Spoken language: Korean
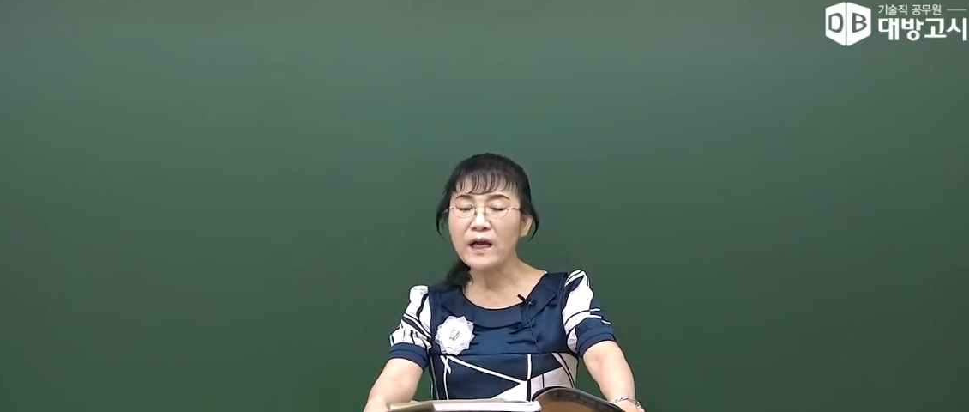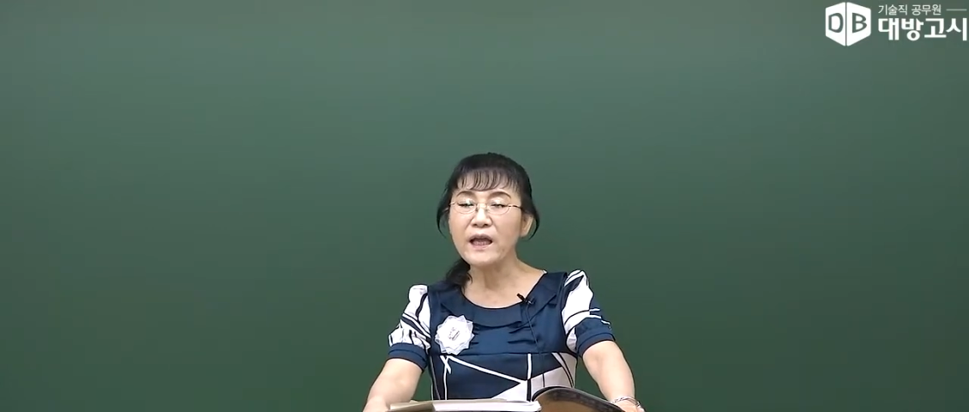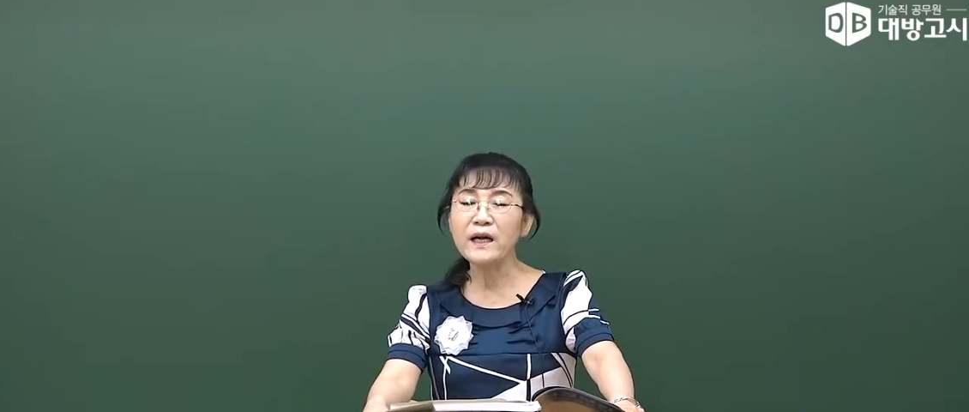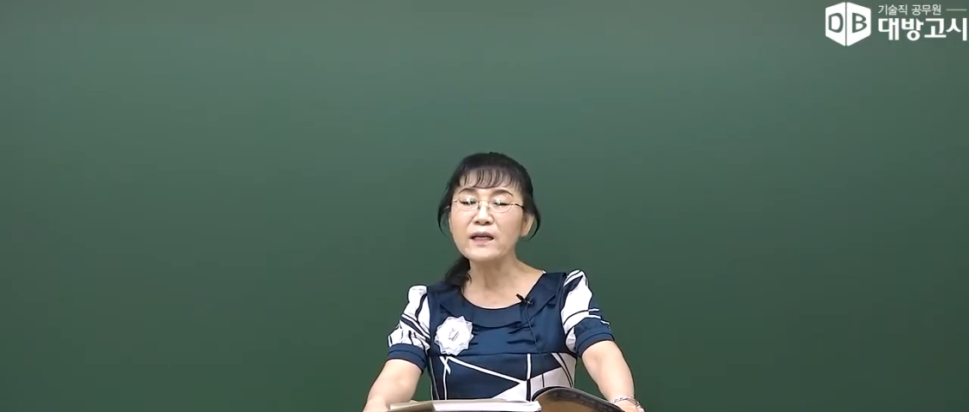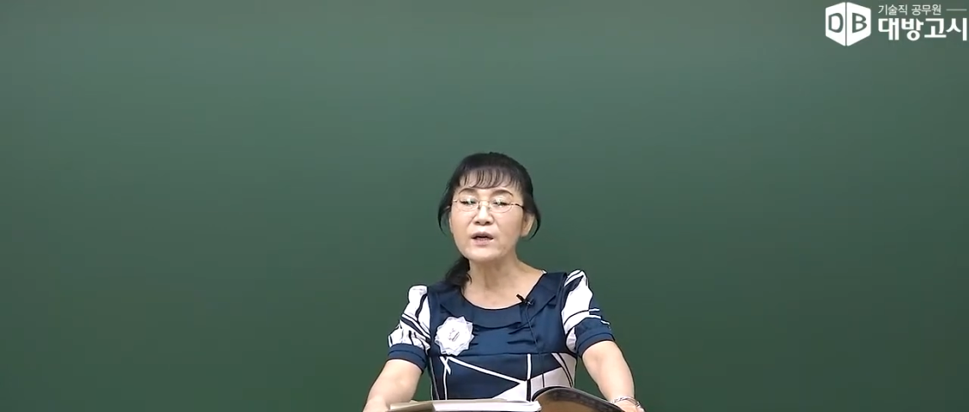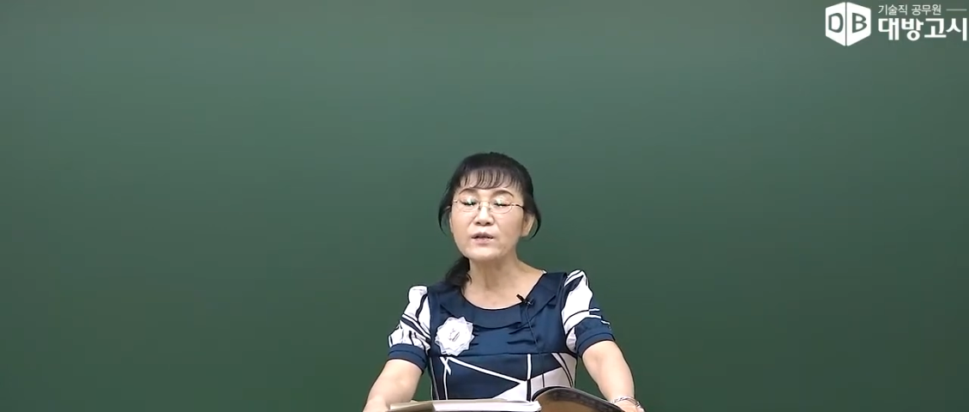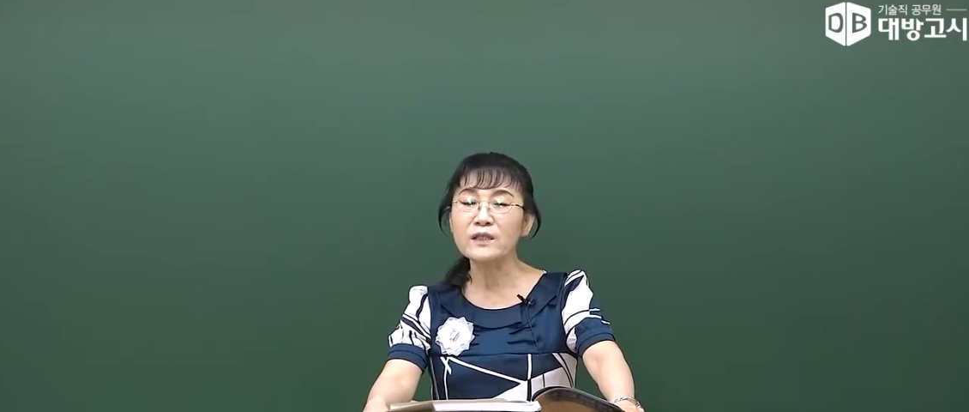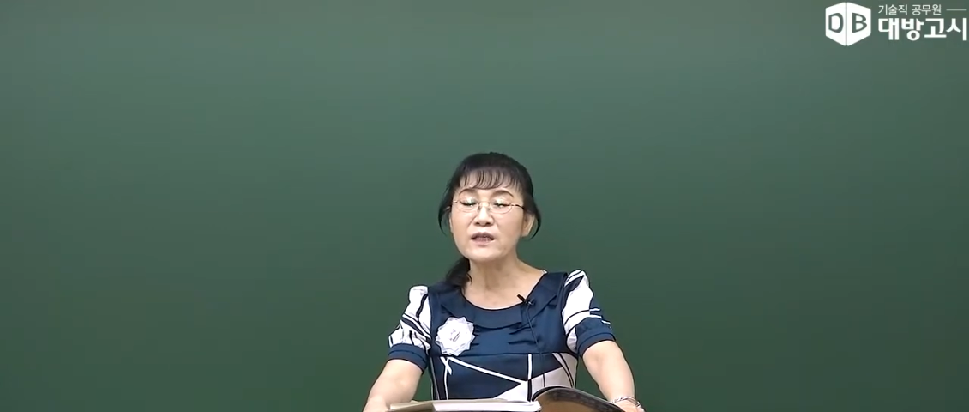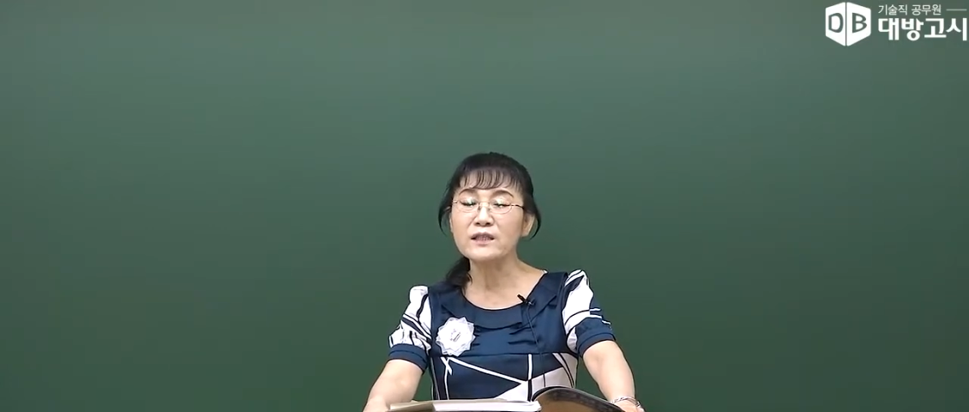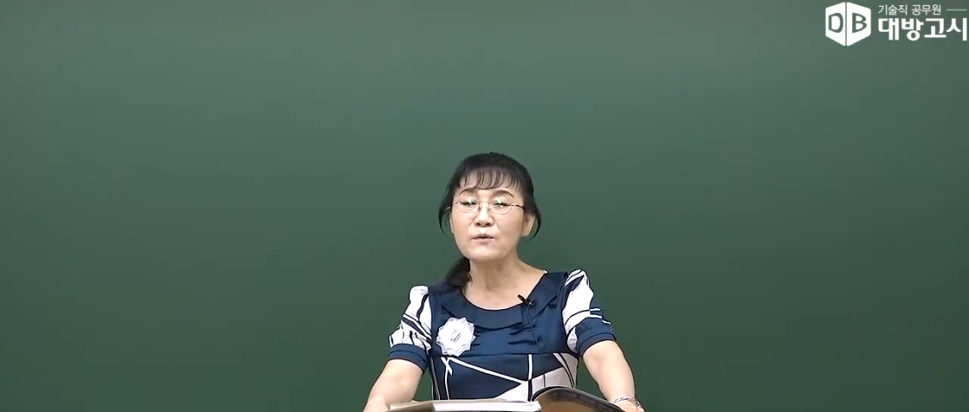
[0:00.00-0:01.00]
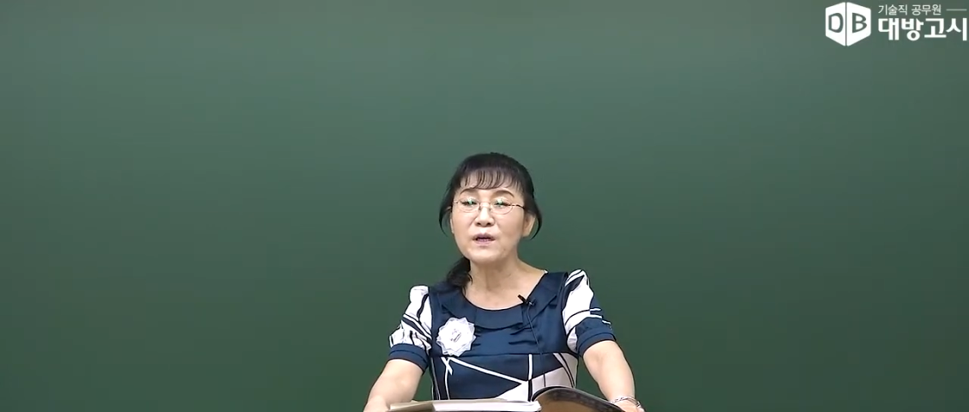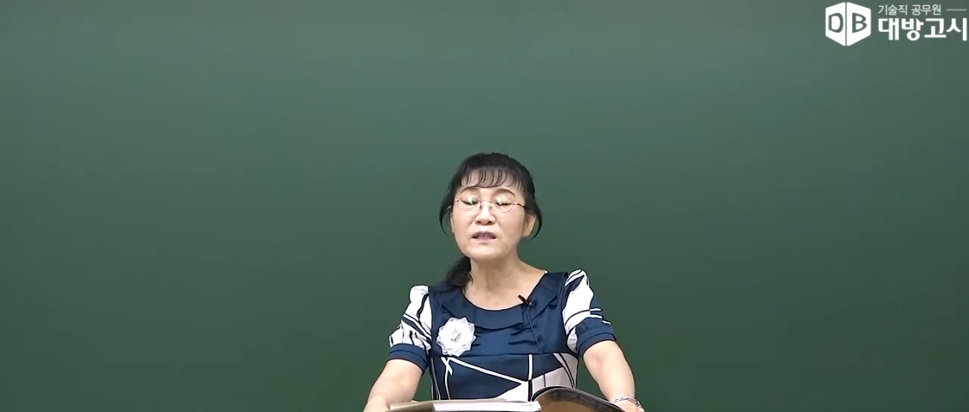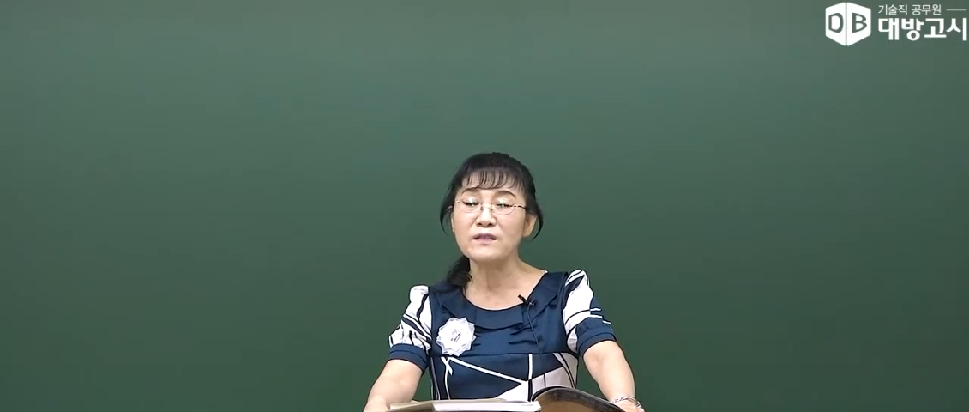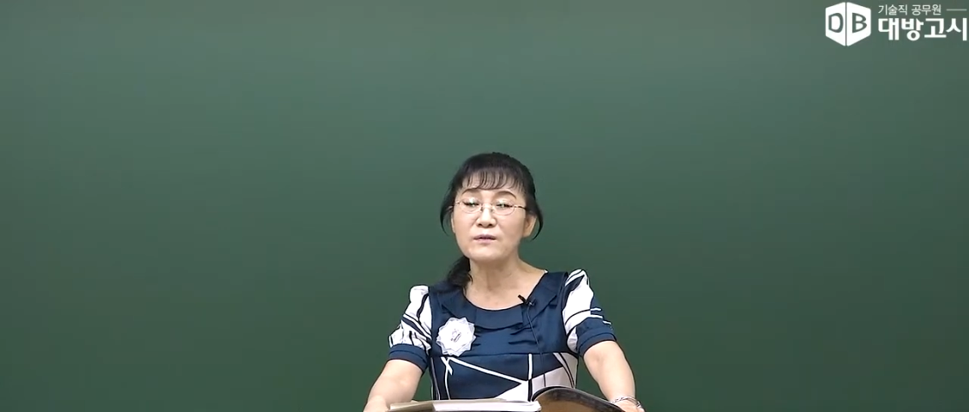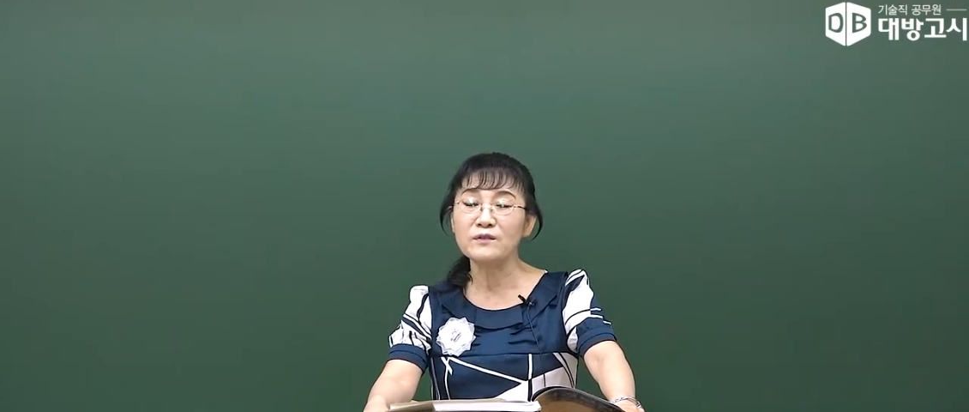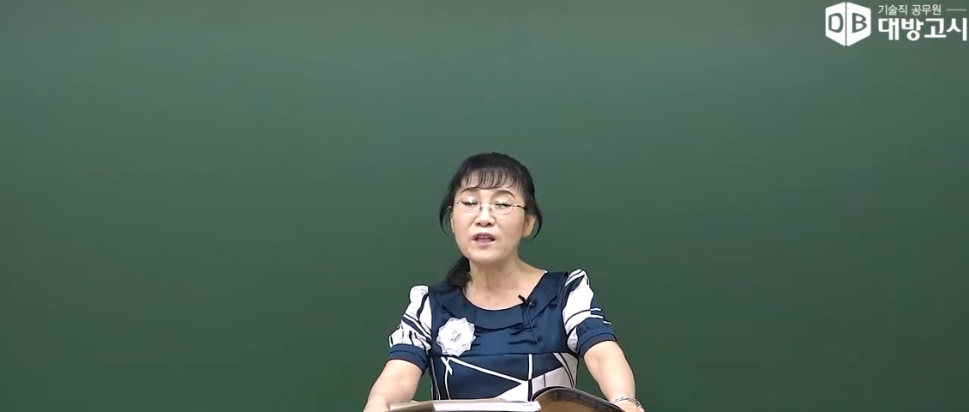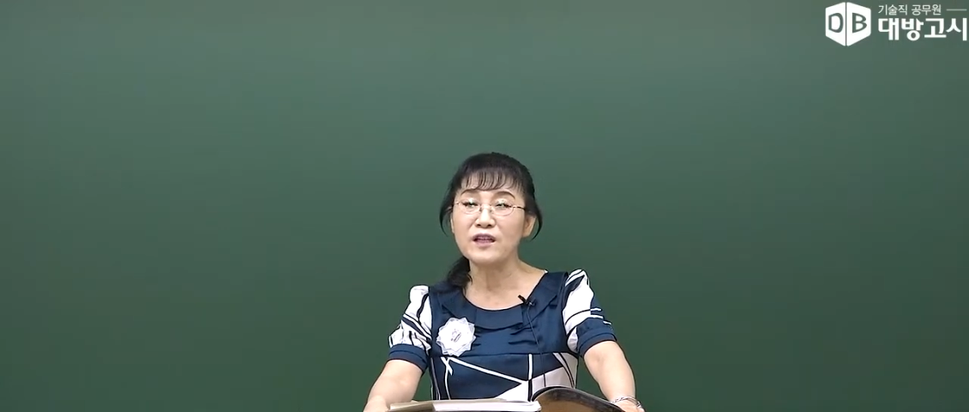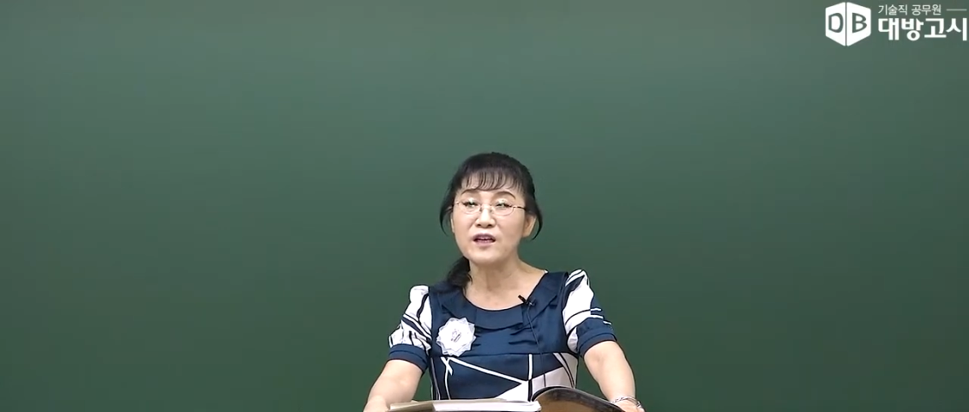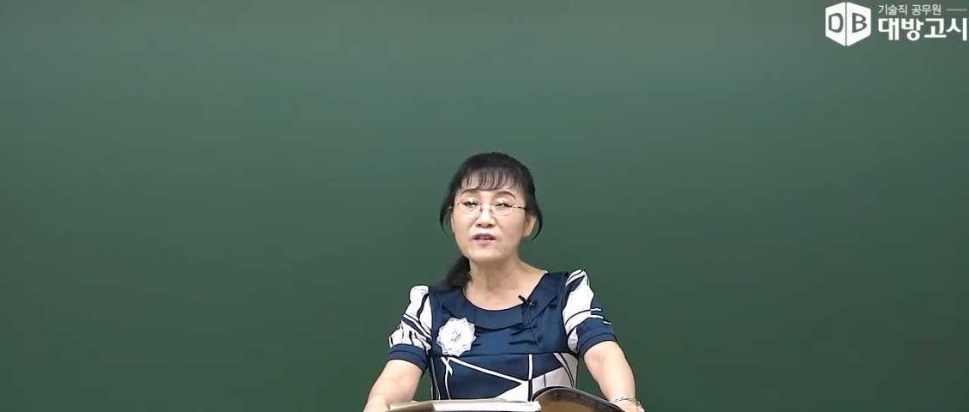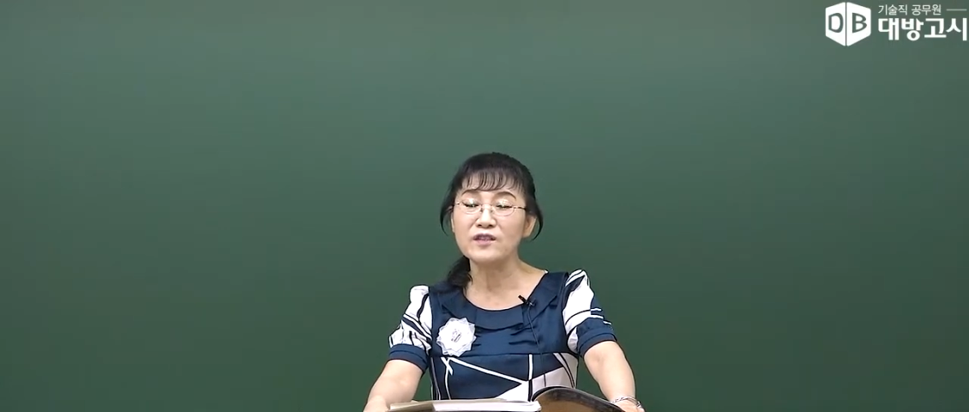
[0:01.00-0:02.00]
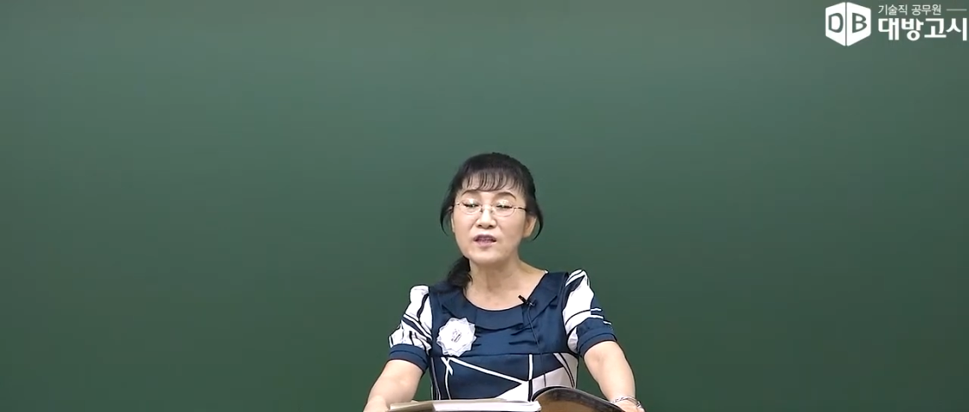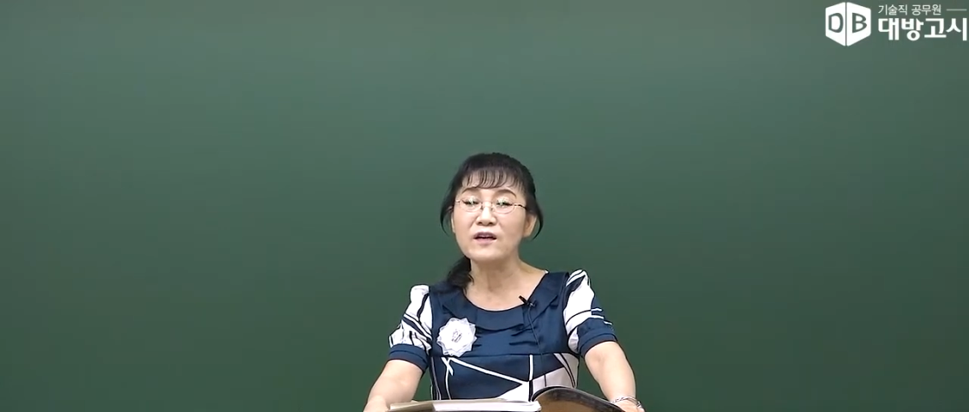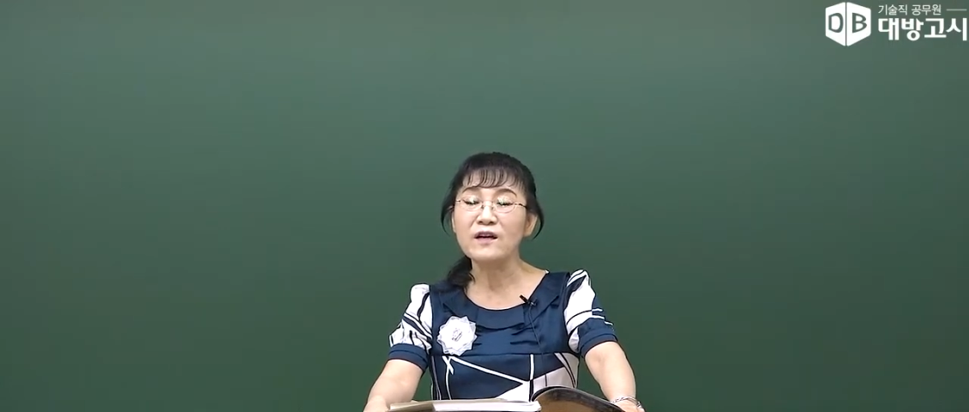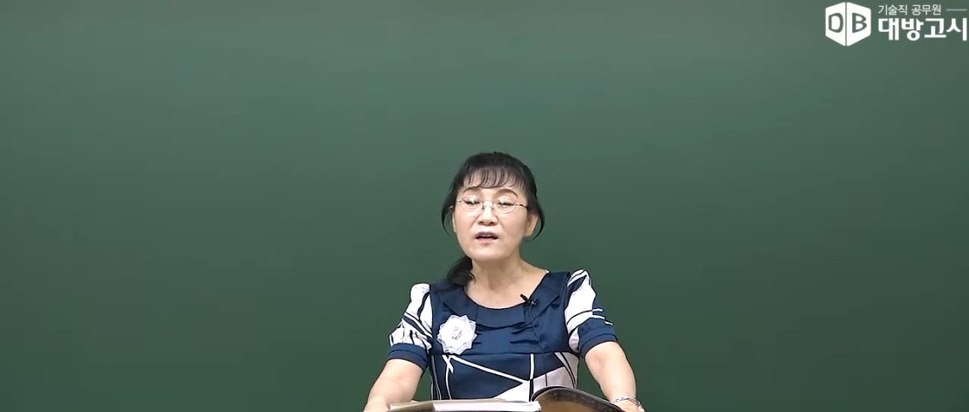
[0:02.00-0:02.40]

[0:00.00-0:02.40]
해양경찰청만 들어도 된다는 거죠.